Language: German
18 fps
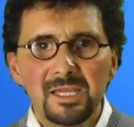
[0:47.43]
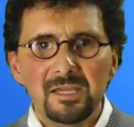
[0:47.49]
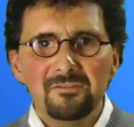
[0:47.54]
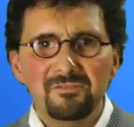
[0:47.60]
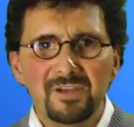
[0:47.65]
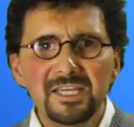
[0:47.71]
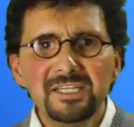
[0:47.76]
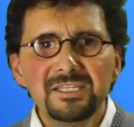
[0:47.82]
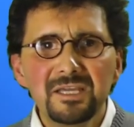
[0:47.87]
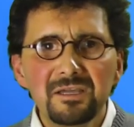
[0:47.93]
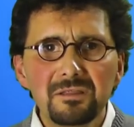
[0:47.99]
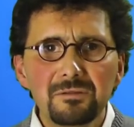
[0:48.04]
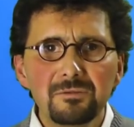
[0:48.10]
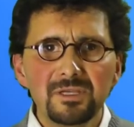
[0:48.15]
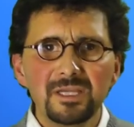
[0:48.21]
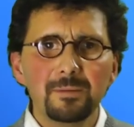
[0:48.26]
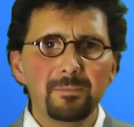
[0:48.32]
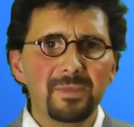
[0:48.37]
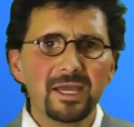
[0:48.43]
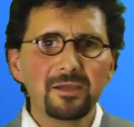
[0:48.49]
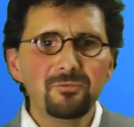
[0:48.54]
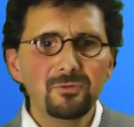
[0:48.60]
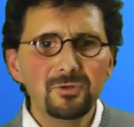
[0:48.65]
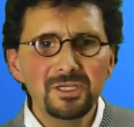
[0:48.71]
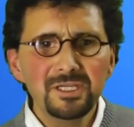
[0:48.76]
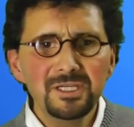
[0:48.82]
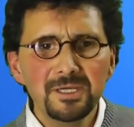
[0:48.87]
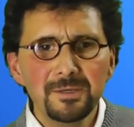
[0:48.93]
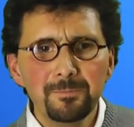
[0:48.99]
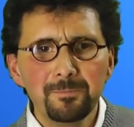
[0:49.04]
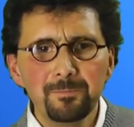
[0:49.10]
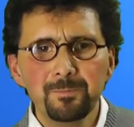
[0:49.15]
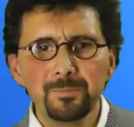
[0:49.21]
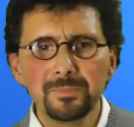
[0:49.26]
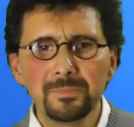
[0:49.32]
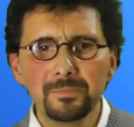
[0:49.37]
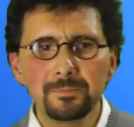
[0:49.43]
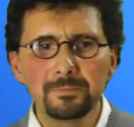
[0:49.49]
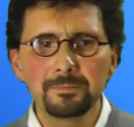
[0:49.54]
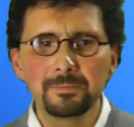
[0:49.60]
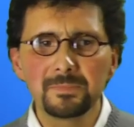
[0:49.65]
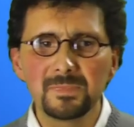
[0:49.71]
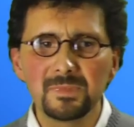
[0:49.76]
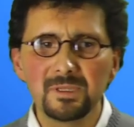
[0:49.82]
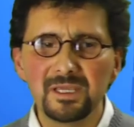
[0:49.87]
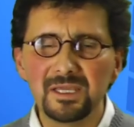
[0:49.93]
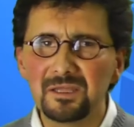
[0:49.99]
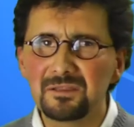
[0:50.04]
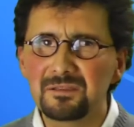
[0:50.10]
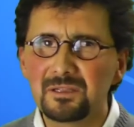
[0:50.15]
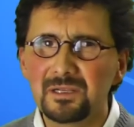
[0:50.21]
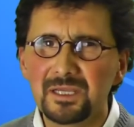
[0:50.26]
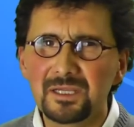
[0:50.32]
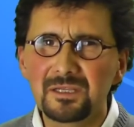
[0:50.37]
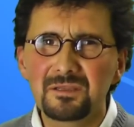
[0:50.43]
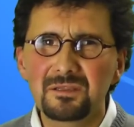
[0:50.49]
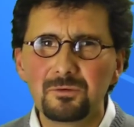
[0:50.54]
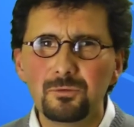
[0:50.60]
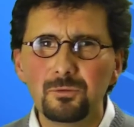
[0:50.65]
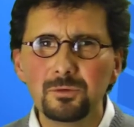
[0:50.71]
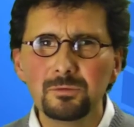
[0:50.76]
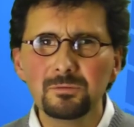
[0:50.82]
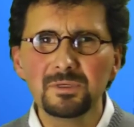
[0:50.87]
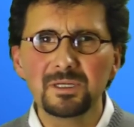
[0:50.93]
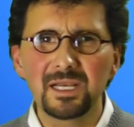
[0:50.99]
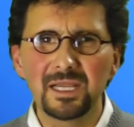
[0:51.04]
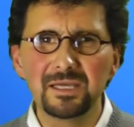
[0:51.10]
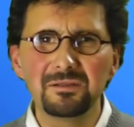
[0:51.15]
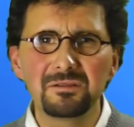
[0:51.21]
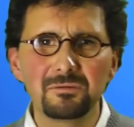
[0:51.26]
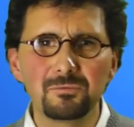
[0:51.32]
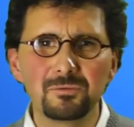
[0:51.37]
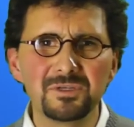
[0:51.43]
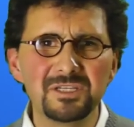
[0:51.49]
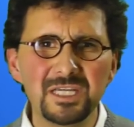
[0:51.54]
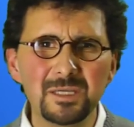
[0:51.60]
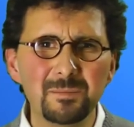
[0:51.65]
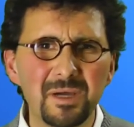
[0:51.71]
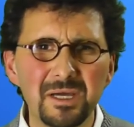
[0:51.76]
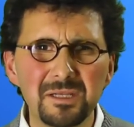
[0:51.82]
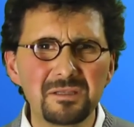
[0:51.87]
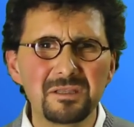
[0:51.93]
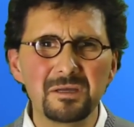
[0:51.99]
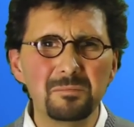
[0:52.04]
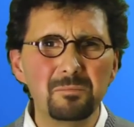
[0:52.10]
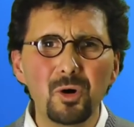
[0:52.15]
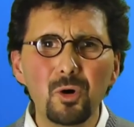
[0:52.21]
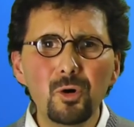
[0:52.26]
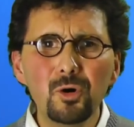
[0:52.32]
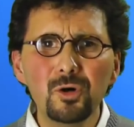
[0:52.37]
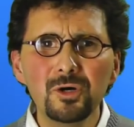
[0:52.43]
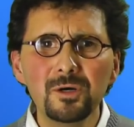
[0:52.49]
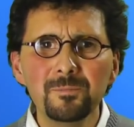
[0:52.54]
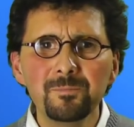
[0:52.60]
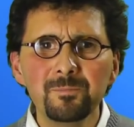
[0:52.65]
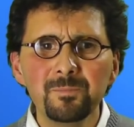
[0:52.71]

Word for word: Vielleicht denkst du dir merkwürdig, erste Lektion, gleich so ein Thema Zerbruch.